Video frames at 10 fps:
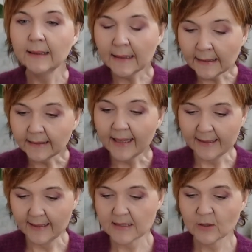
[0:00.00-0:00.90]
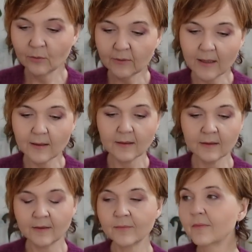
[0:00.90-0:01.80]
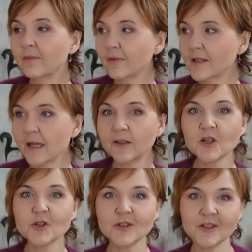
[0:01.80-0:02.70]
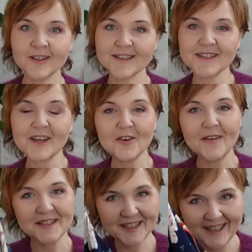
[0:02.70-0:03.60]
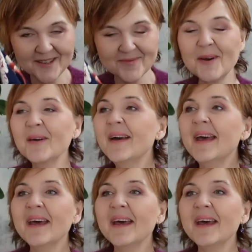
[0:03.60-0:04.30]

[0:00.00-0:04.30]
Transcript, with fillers: I teraz tutaj y, chcę też y, skierować moje